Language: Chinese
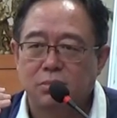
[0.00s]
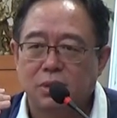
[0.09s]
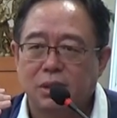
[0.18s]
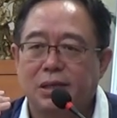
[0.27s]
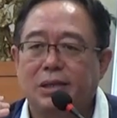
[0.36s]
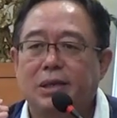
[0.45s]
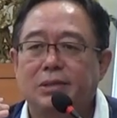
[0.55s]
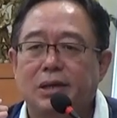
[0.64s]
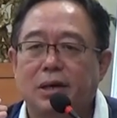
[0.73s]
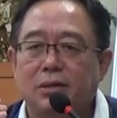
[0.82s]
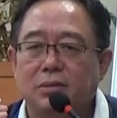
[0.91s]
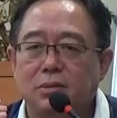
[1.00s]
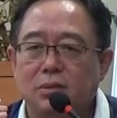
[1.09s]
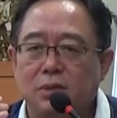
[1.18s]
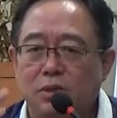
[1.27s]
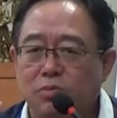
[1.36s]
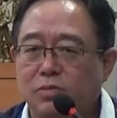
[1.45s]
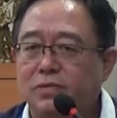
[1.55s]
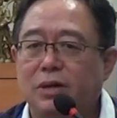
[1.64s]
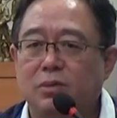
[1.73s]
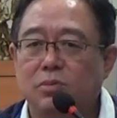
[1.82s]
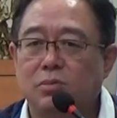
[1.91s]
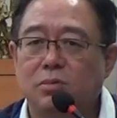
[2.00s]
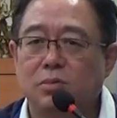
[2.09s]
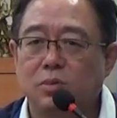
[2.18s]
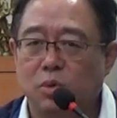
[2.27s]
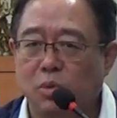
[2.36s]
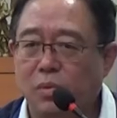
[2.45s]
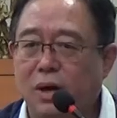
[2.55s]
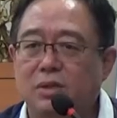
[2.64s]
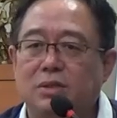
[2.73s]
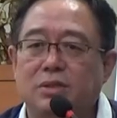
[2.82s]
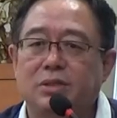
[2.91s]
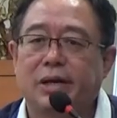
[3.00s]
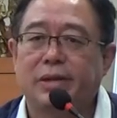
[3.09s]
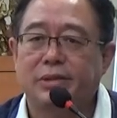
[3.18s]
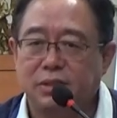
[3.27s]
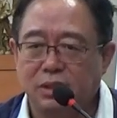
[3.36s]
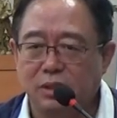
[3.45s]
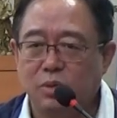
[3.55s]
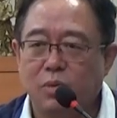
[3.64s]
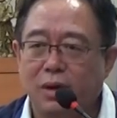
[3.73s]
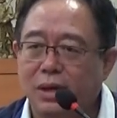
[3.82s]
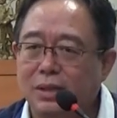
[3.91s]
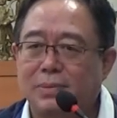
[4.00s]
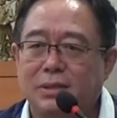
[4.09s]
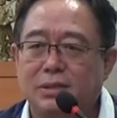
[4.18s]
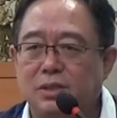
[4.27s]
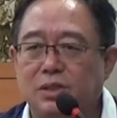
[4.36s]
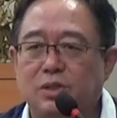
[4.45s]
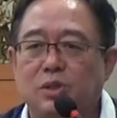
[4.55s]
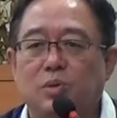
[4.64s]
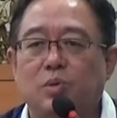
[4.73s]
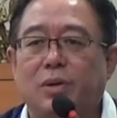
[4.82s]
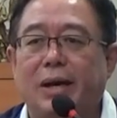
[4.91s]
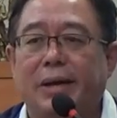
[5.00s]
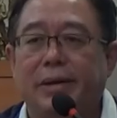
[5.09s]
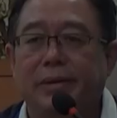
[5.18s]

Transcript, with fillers: 跟大家讲，义无反顾，勇往直前，尽快的把自己挣出来。